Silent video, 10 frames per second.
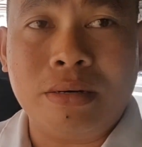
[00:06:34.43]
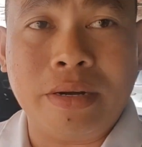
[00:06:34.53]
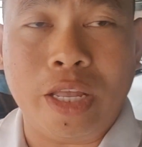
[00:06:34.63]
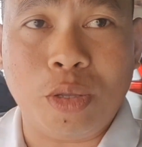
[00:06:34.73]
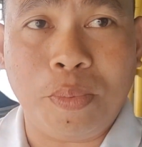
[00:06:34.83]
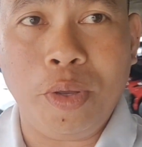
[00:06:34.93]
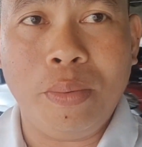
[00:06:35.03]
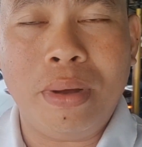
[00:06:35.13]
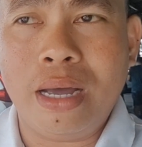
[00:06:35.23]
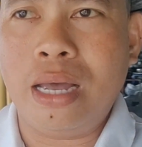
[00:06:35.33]
patuloy na
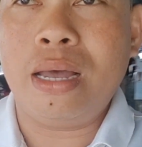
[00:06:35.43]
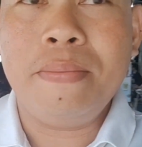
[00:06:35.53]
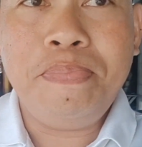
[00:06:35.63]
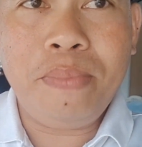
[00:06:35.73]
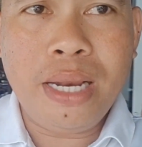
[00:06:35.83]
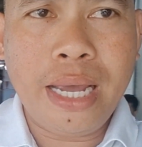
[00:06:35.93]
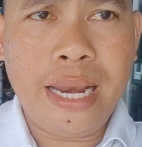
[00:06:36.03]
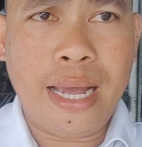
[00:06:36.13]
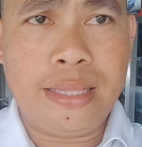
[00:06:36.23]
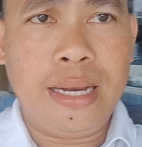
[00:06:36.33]
nag-aabil po ng
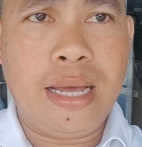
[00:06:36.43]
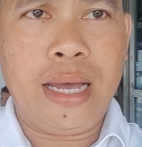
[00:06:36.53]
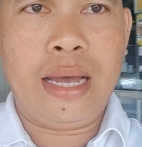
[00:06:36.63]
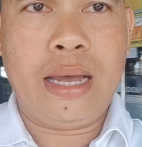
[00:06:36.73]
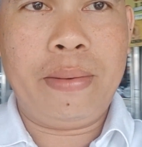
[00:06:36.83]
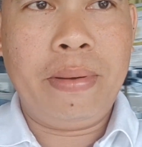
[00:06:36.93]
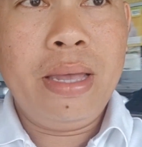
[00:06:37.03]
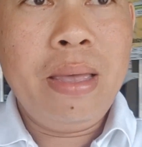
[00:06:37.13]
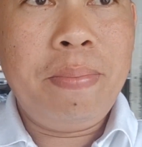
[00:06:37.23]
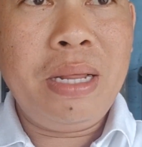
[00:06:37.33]
ating uh,
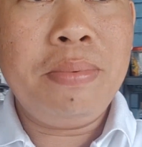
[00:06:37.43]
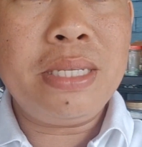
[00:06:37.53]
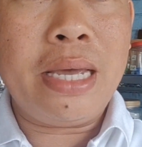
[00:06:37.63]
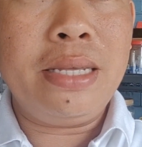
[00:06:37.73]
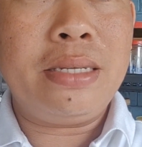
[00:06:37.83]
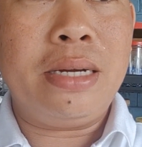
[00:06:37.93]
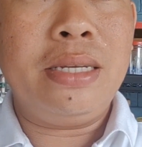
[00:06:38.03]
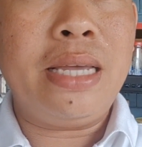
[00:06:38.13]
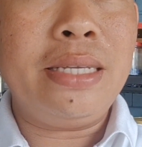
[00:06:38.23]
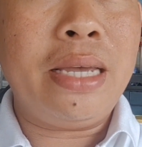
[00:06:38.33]
uh, Montero
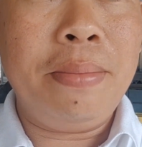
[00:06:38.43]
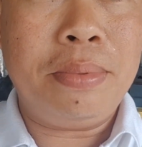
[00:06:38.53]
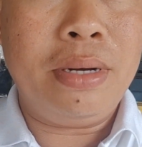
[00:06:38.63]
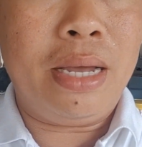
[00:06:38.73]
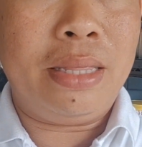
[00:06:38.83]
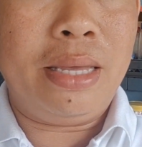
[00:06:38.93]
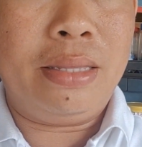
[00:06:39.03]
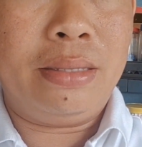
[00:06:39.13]
Sport dito po sa